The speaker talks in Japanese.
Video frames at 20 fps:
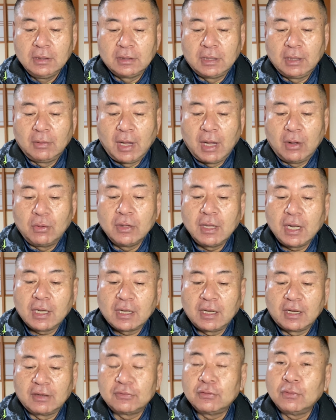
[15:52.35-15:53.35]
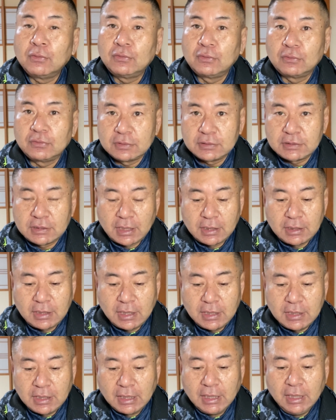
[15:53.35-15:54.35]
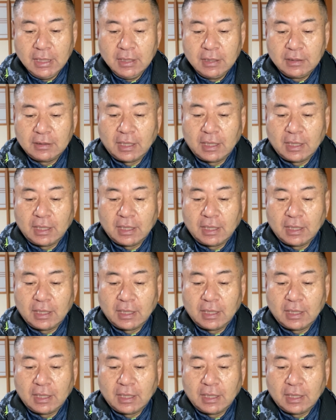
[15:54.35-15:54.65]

では、親から相続した家に